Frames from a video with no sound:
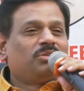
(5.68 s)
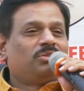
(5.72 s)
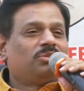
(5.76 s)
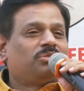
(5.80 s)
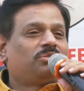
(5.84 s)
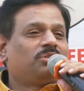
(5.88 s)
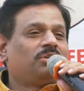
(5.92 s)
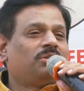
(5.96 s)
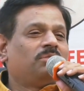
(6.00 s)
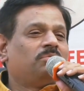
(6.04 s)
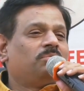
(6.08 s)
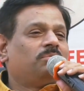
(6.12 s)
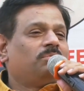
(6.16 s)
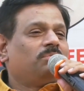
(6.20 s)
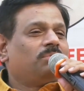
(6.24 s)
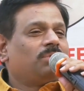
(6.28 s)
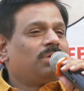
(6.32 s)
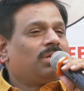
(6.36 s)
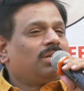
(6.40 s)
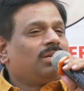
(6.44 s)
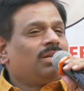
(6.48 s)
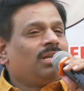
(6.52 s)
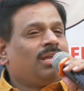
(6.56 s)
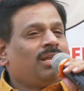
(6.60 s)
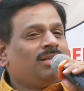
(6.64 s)
సో
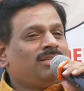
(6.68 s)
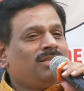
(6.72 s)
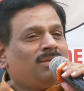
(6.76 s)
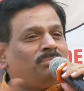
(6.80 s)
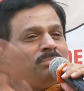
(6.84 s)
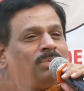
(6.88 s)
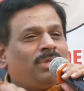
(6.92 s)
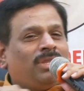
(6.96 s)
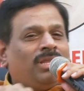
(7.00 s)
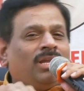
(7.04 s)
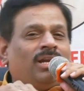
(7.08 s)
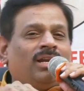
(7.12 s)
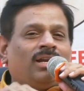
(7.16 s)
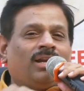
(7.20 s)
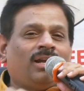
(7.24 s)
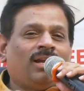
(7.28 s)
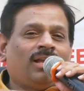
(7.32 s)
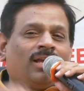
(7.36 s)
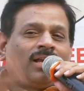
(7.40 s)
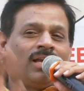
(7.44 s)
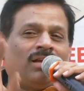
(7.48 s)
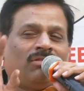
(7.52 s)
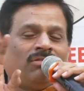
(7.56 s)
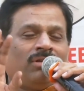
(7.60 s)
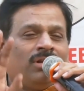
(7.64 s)
నేను చెప్పేది
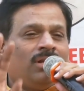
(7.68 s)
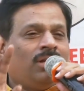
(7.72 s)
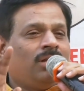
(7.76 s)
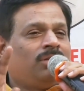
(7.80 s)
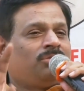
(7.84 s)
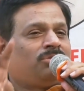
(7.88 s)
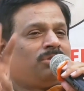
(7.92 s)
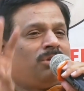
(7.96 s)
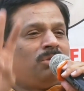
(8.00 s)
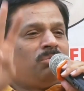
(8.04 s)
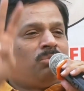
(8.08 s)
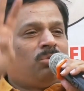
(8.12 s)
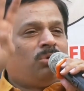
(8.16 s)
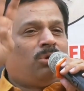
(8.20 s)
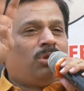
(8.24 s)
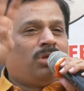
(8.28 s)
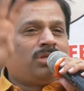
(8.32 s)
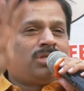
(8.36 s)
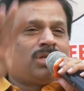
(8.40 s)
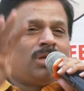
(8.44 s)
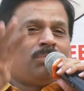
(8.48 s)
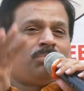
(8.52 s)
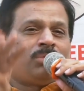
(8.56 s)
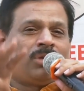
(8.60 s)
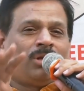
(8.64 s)
ఏంటంటే గవర్నెన్స్లో మూడో
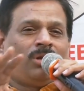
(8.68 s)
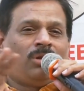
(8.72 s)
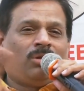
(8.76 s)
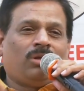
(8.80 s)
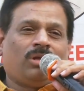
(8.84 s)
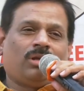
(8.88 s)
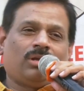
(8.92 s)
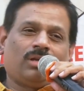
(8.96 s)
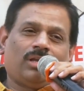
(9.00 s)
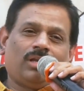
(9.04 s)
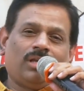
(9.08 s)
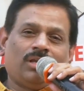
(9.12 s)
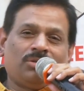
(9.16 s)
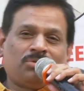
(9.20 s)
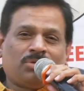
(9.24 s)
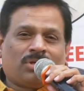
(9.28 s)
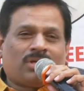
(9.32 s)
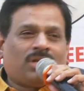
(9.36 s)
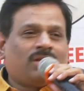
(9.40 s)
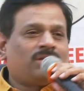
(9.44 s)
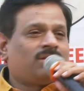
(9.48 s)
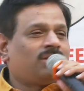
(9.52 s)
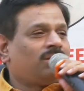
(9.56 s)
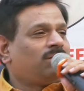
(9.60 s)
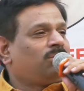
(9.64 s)
చాప్టర్లో
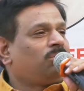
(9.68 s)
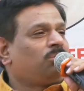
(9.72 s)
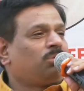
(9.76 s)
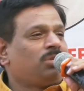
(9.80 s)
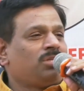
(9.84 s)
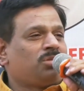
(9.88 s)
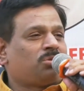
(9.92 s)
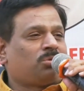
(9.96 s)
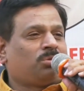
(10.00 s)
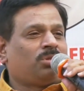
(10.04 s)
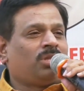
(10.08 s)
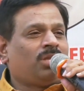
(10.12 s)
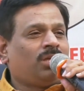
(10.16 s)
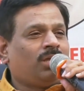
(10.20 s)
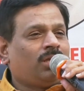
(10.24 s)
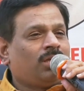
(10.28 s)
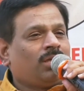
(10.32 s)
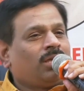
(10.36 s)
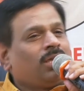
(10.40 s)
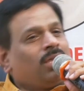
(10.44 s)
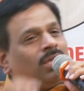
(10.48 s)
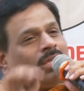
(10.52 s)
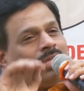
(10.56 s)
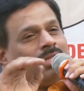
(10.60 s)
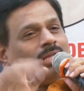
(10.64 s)
ఎడ్యుకేషన్ గురించి ఉంది
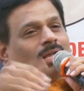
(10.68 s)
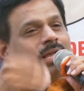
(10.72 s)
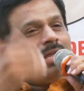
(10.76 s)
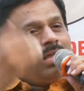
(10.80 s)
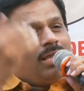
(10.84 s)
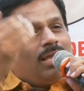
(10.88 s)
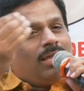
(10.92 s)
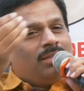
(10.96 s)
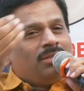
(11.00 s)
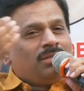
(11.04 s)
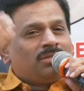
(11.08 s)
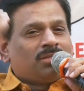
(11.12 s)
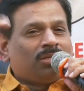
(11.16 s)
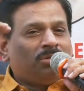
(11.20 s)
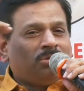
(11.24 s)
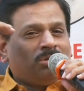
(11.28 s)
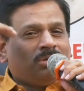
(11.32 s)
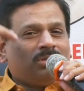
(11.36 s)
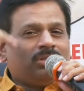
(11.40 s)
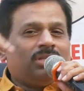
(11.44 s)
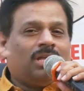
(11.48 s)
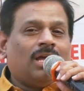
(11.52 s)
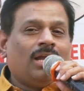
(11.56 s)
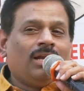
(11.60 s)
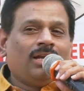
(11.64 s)
అది
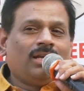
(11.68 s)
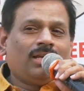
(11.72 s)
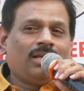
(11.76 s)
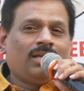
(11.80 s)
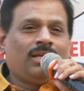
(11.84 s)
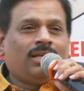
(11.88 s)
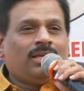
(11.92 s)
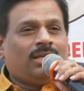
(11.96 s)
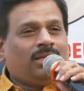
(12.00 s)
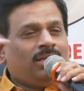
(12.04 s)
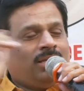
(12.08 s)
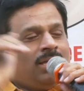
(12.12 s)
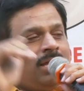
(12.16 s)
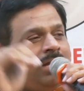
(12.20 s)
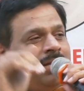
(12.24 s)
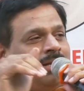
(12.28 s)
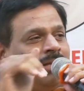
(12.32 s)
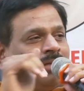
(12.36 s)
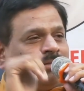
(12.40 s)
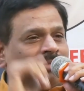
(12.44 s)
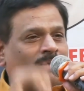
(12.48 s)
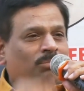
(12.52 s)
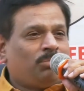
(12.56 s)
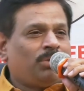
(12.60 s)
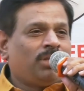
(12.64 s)
చదువు దానికి ఈ
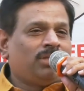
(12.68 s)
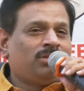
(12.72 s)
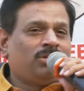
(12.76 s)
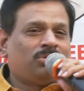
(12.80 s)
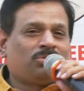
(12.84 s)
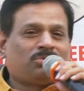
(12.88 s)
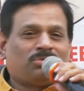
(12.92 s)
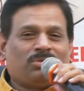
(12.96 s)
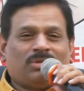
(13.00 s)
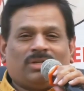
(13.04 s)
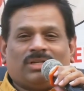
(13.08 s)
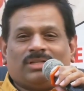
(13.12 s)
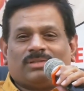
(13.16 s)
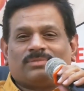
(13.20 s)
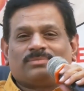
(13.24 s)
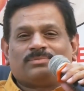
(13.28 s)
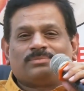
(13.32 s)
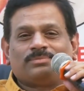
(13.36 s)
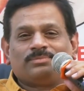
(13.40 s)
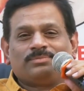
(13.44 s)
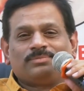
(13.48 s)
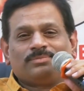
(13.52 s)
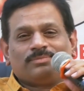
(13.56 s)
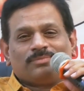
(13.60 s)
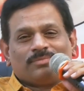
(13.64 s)
ఐడియాస్ అప్లై చేసుకోండి
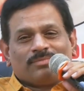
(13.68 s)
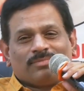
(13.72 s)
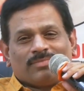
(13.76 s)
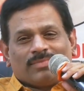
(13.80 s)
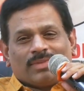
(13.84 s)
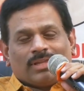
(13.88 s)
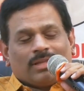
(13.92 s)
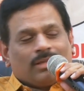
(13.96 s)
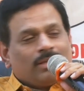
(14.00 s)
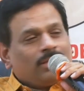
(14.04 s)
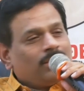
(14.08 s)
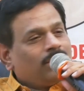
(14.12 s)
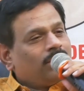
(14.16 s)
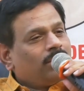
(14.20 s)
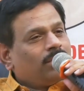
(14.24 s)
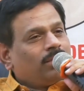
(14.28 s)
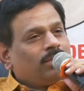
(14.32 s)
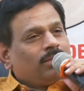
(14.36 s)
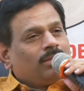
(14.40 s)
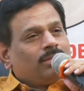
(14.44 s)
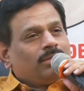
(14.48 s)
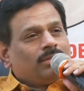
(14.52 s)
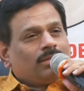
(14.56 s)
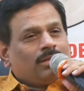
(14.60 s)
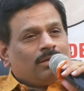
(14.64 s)

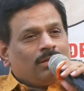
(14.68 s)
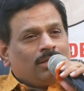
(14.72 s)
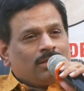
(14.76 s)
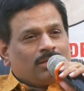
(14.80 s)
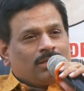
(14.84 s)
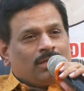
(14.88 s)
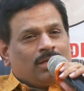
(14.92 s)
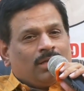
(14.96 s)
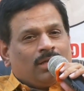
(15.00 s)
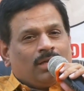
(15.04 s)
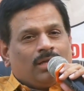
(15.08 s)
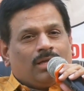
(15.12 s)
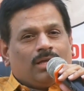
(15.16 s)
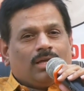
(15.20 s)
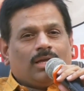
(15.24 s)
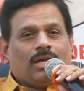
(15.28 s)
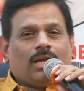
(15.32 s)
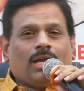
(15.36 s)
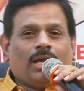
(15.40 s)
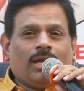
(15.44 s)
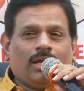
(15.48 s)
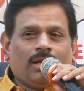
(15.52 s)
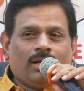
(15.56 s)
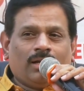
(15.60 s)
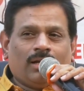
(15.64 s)
తర్వాత
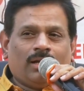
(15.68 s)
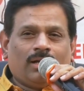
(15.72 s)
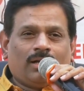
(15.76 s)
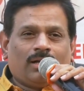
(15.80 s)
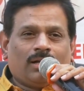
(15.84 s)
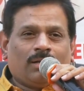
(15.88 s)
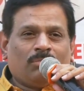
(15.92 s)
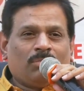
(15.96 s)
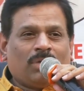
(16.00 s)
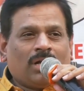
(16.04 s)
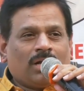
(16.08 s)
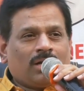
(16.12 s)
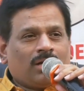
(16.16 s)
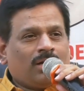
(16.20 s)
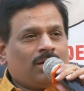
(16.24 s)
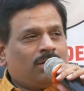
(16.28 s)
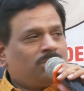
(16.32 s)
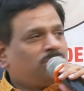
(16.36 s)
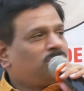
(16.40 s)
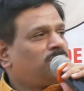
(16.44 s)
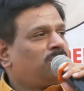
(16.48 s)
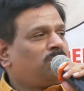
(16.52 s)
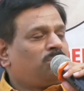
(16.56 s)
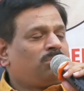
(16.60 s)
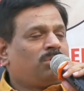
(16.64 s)
ఆయన ఇట్లా
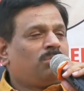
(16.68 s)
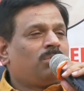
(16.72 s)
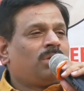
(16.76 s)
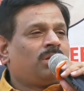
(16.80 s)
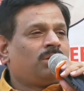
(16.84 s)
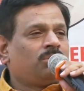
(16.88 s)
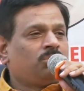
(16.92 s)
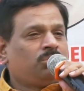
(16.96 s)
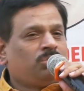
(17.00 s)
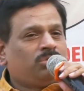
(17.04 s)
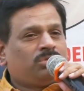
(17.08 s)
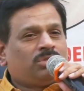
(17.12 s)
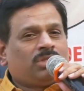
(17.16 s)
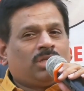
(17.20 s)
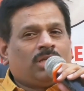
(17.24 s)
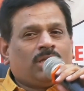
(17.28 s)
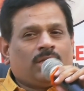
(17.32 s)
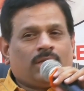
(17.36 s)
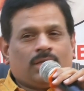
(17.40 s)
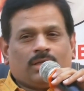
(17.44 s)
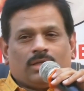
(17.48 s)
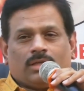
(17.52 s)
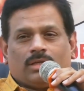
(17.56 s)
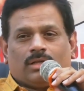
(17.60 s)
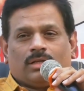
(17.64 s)
మాట్లాడుతున్నప్పుడు మనం చూస్తే
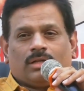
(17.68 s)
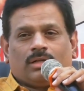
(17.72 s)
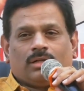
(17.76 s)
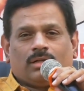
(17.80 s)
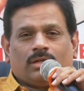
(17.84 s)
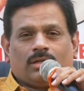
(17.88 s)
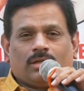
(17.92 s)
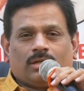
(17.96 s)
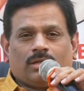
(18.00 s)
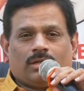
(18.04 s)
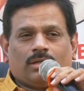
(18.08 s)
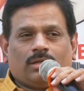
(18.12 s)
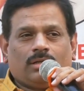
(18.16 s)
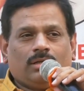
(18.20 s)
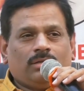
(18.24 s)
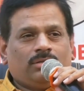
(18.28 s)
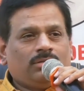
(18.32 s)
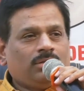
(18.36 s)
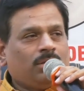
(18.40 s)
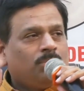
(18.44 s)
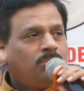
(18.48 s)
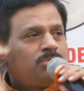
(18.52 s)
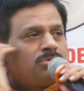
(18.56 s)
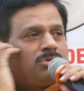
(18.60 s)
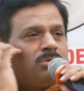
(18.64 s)
హీ
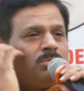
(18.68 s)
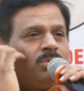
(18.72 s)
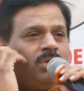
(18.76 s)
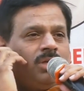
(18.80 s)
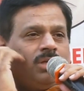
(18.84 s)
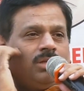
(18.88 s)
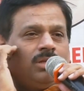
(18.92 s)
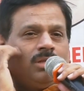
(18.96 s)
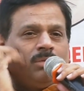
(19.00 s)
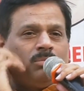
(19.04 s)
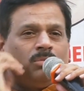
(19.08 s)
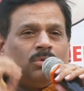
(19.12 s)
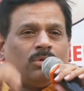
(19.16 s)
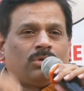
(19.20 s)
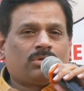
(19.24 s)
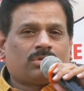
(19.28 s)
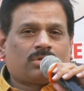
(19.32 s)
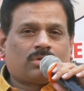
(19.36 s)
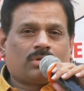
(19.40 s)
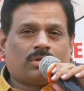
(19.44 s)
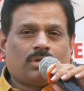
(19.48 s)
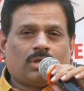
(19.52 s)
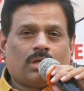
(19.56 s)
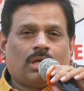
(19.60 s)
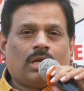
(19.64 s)
సీమ్స్ టు బీ ద
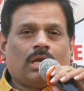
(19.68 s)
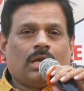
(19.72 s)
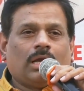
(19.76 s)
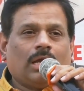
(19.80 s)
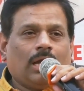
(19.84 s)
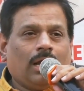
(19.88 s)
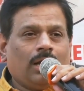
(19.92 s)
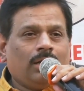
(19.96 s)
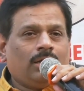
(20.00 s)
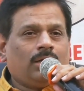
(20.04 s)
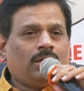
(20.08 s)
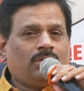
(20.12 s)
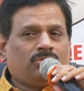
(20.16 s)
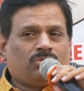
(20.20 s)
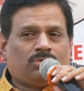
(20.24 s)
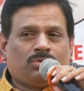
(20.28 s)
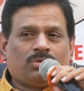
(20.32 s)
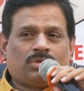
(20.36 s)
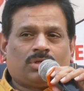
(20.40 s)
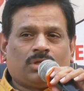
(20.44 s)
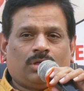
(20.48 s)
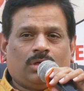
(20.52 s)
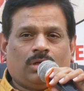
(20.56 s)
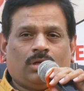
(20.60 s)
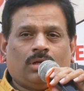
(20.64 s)
మోస్ట్ యాంటీ
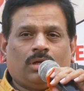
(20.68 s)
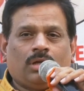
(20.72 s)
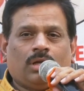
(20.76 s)
సోషల్